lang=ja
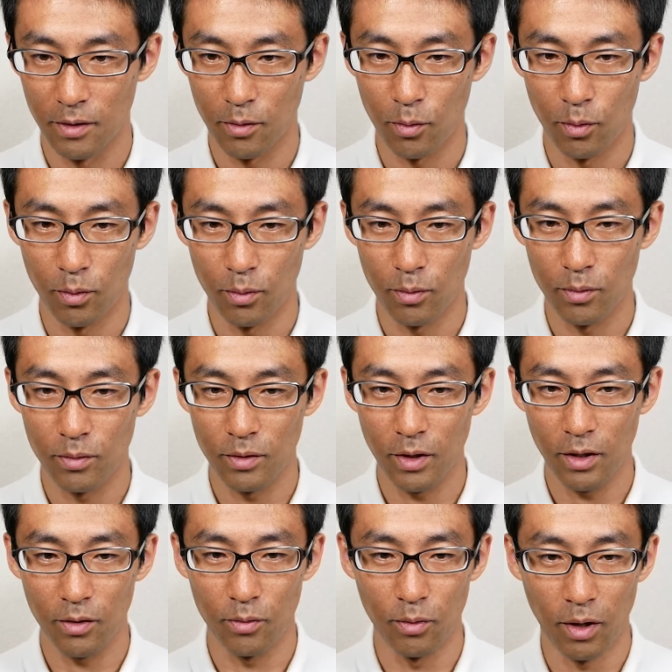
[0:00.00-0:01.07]
こん
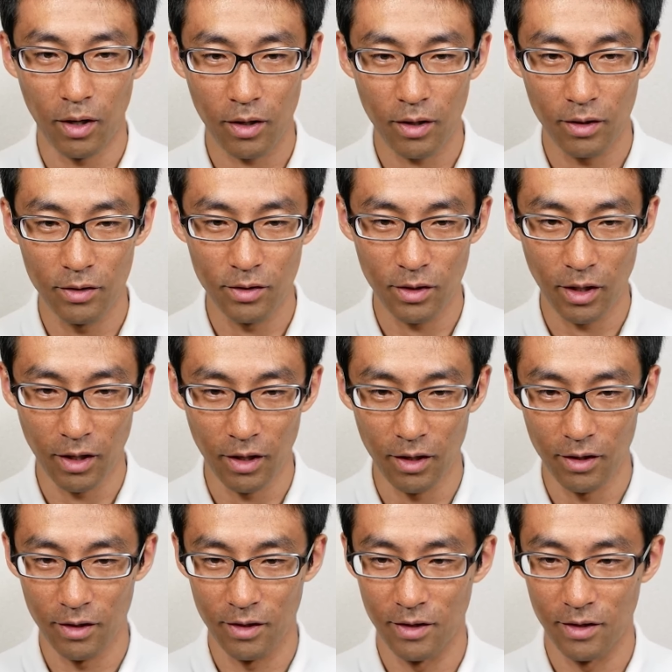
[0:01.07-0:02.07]
なのわかるか